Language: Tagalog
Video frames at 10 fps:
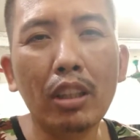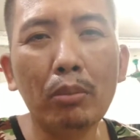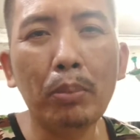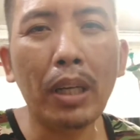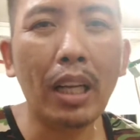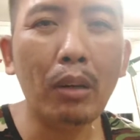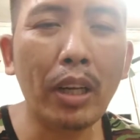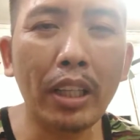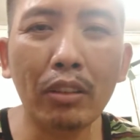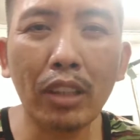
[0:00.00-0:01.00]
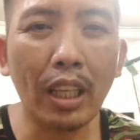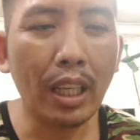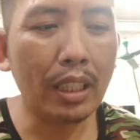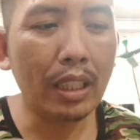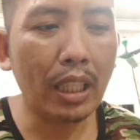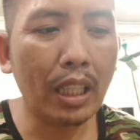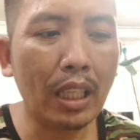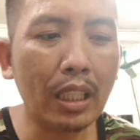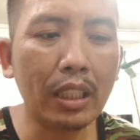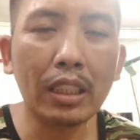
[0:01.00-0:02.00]
Yung pangalawa yung dahilan, tingnan
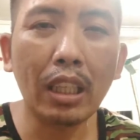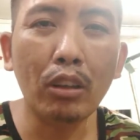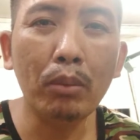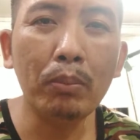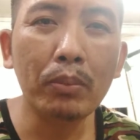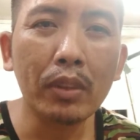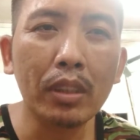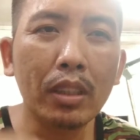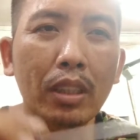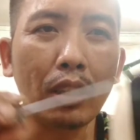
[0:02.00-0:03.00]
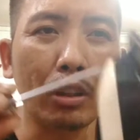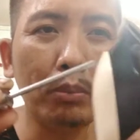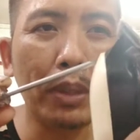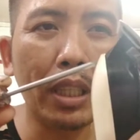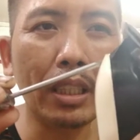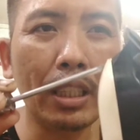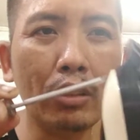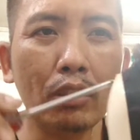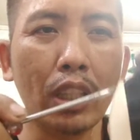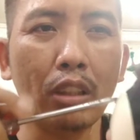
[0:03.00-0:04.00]
natin sa loob, i-open natin
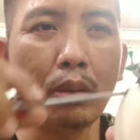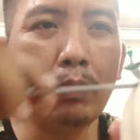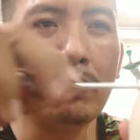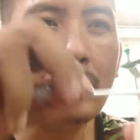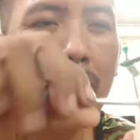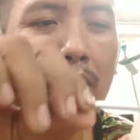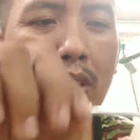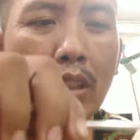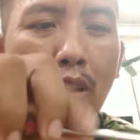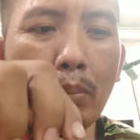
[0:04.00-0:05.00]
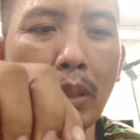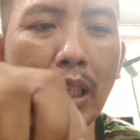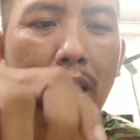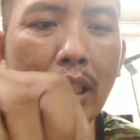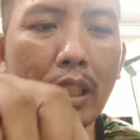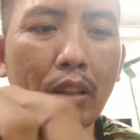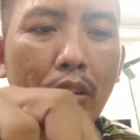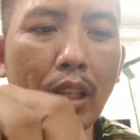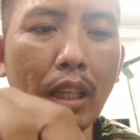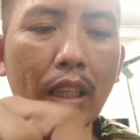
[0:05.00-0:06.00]
to sa loob, i-open natin
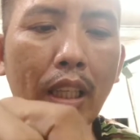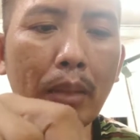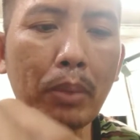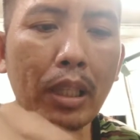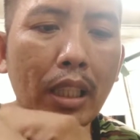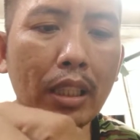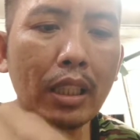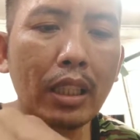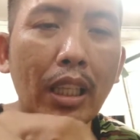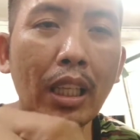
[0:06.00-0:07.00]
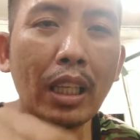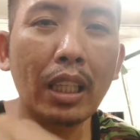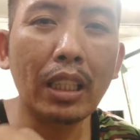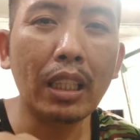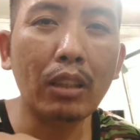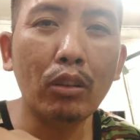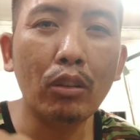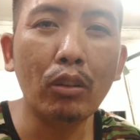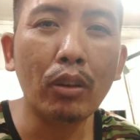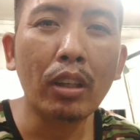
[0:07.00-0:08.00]
yung uh, clipper natin, tingnan natin
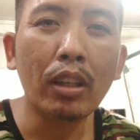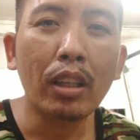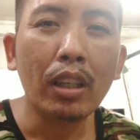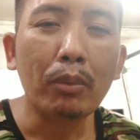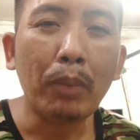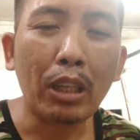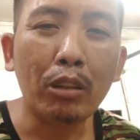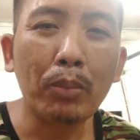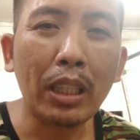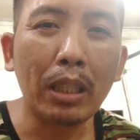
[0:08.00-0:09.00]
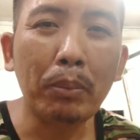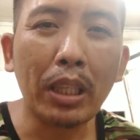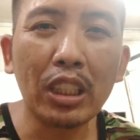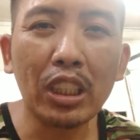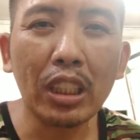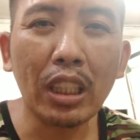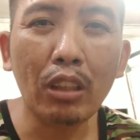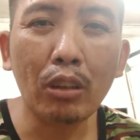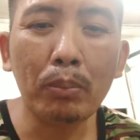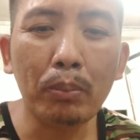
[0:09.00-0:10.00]
kung mayroon bang diferensya sa
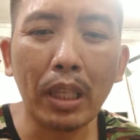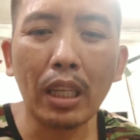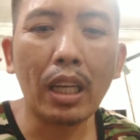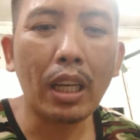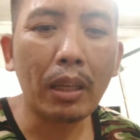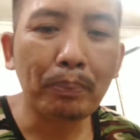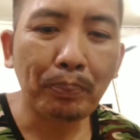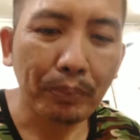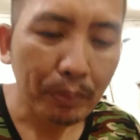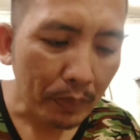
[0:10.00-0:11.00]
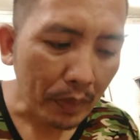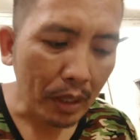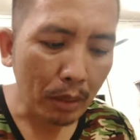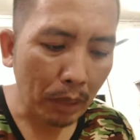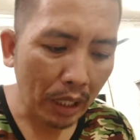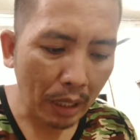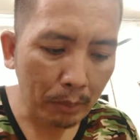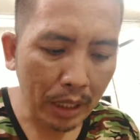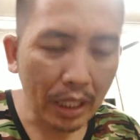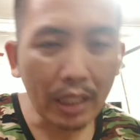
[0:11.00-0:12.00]
loob para
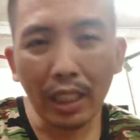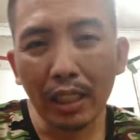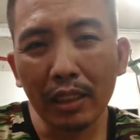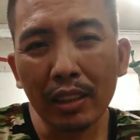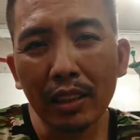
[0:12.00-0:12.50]
malaman natin